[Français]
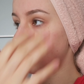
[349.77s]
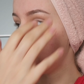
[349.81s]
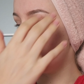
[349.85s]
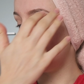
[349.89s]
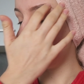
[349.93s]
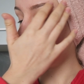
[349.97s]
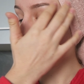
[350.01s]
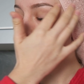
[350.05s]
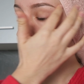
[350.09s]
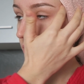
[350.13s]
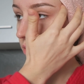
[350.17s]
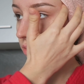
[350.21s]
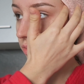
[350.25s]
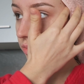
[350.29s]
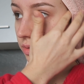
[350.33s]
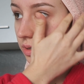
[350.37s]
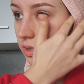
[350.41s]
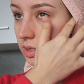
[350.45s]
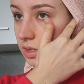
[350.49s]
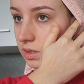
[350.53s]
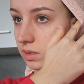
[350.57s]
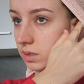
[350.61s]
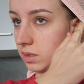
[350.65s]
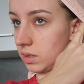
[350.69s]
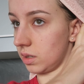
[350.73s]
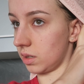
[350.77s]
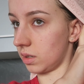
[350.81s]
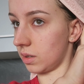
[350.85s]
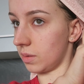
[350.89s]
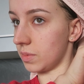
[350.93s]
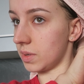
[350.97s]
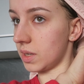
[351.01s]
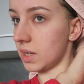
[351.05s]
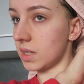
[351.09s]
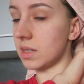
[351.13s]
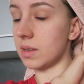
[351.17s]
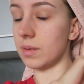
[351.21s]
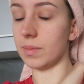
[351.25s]
Et euh, voilà. Et
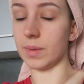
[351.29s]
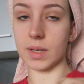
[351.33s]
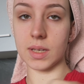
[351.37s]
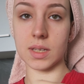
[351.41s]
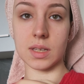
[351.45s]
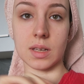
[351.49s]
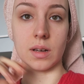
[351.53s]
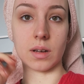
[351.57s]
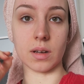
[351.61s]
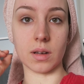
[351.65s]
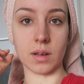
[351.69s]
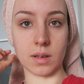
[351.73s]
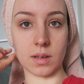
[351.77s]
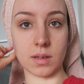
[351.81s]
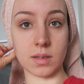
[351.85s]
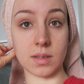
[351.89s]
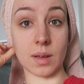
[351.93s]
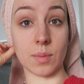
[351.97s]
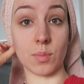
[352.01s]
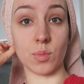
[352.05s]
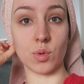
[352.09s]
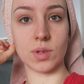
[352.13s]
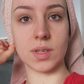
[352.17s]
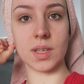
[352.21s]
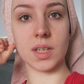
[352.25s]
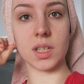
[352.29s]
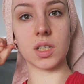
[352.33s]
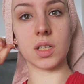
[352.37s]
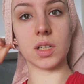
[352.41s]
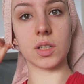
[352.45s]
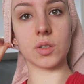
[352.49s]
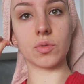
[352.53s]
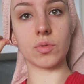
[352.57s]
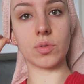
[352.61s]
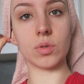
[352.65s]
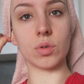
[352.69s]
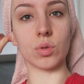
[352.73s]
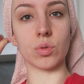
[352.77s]
comme ça, c'est bien, ça, me sèche
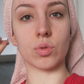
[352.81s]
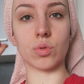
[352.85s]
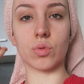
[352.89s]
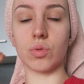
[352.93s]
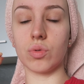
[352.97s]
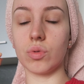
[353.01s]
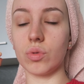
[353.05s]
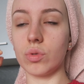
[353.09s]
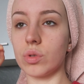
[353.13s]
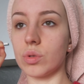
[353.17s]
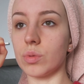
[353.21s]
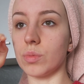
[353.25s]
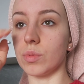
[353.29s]
les cheveux l'autre coup.